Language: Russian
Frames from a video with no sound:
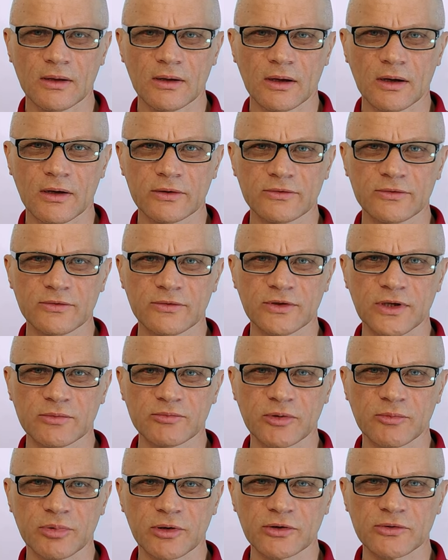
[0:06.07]
А,
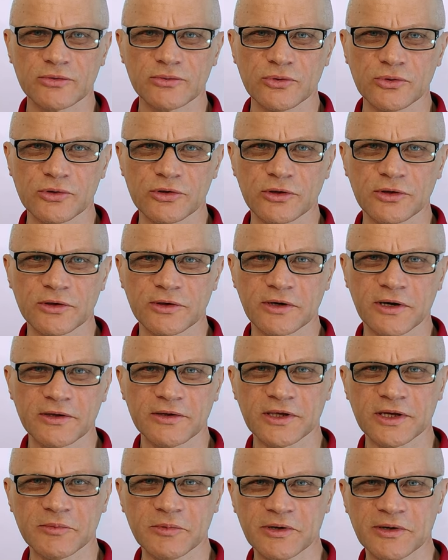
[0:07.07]
системообразующая такая
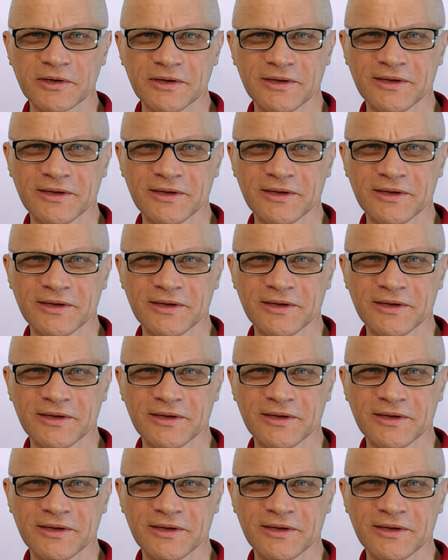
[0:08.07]
тема.